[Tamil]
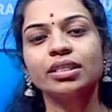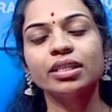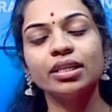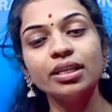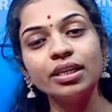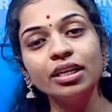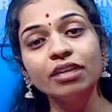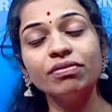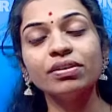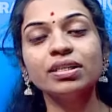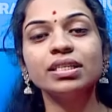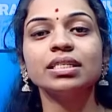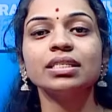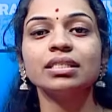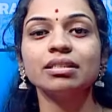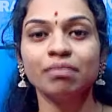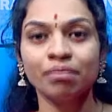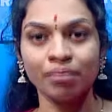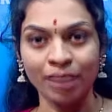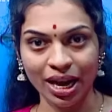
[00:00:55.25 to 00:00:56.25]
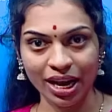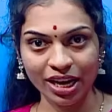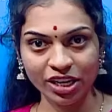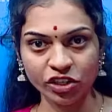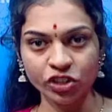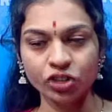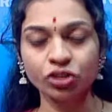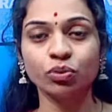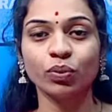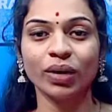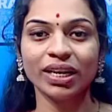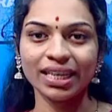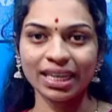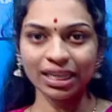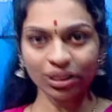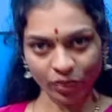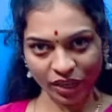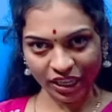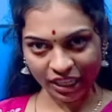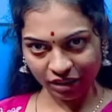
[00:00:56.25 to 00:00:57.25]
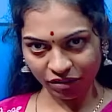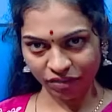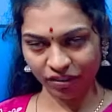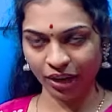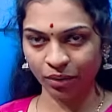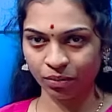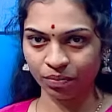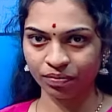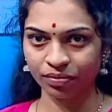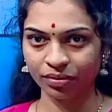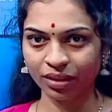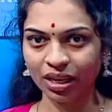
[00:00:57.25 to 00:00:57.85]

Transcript: தேர்ட்டி ஃபர்ஸ்ட் மார்ச் டுவெண்ட்டி டுவெண்ட்டி ஃபைவ்